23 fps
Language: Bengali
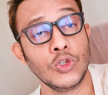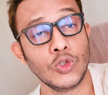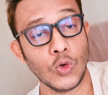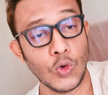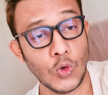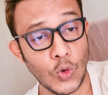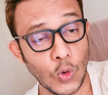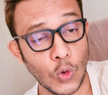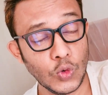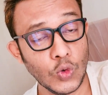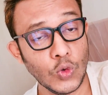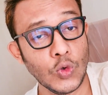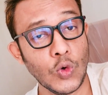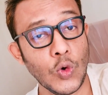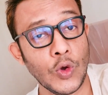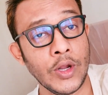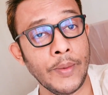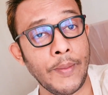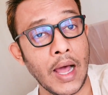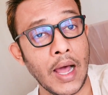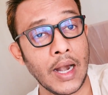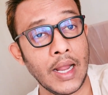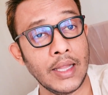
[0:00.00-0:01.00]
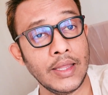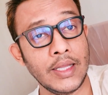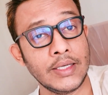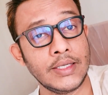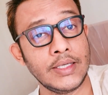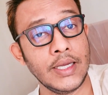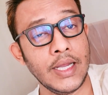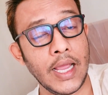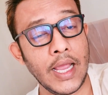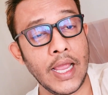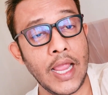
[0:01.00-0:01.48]
সো নতুন করে
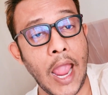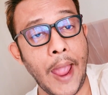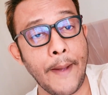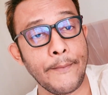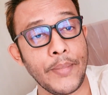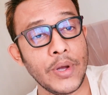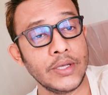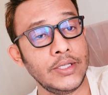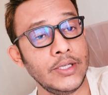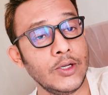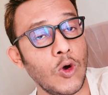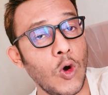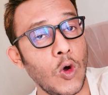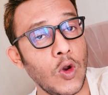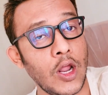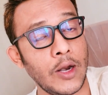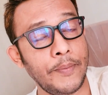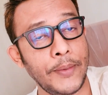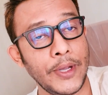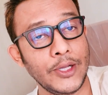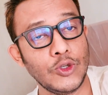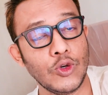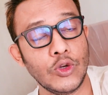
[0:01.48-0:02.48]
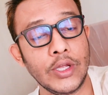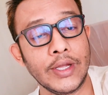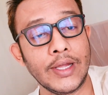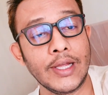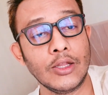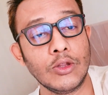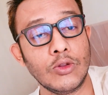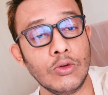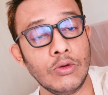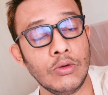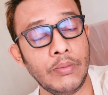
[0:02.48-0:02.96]
বাংলাদেশে এই অ্যাম্বাসি খোলার পেছনে
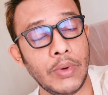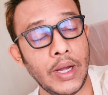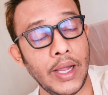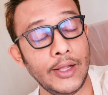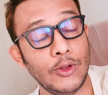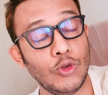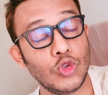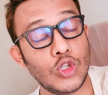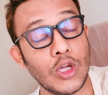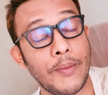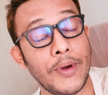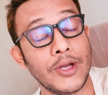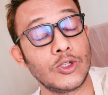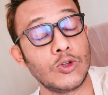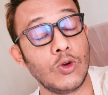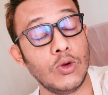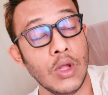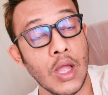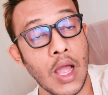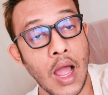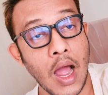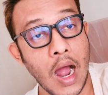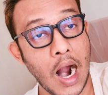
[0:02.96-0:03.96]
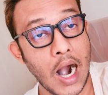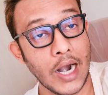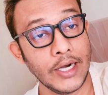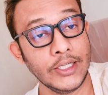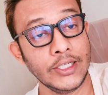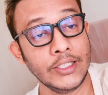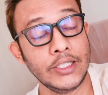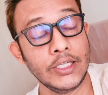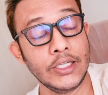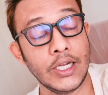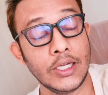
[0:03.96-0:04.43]
কিন্তু বা এই দূতাবাস
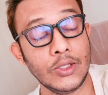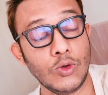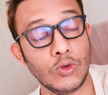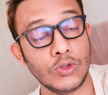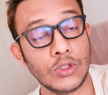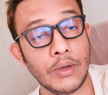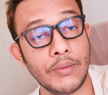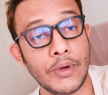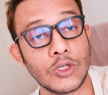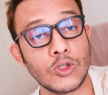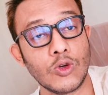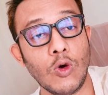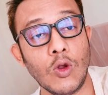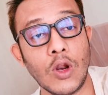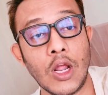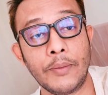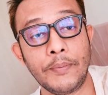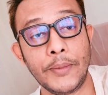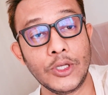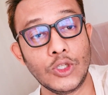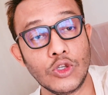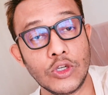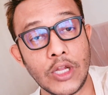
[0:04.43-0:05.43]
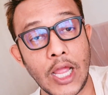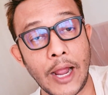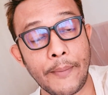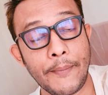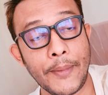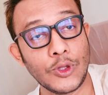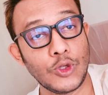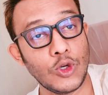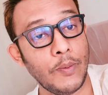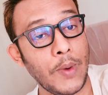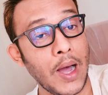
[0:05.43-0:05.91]
আর্জেন্টিনা দূতাবাস খোলার পিছনে
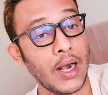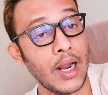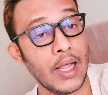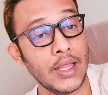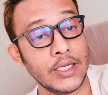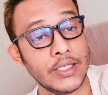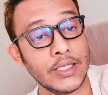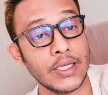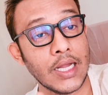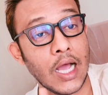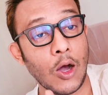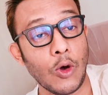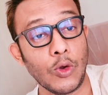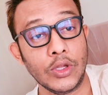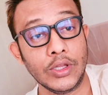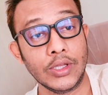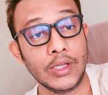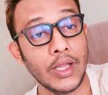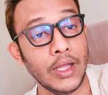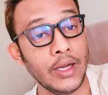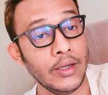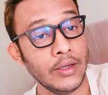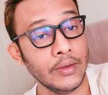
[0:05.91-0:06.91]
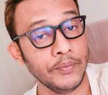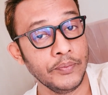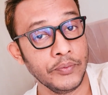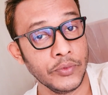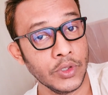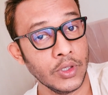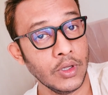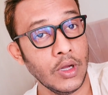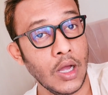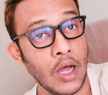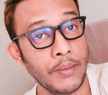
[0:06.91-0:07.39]
একমাত্র বাংলাদেশি নাগরিকদের
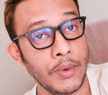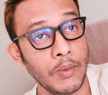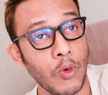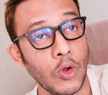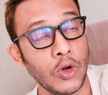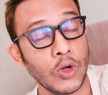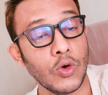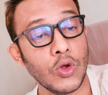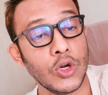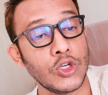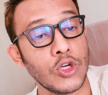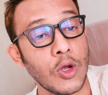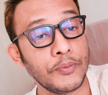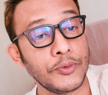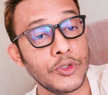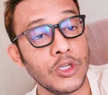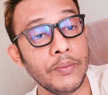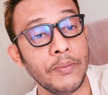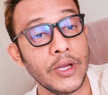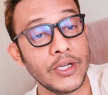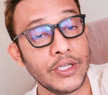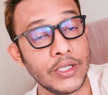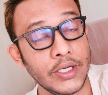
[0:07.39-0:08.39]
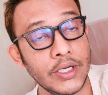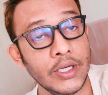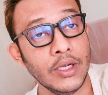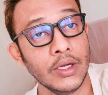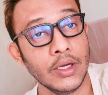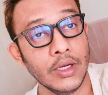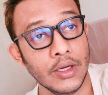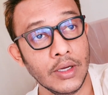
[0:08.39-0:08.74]
আমি মনে করি সবচেয়ে বেশি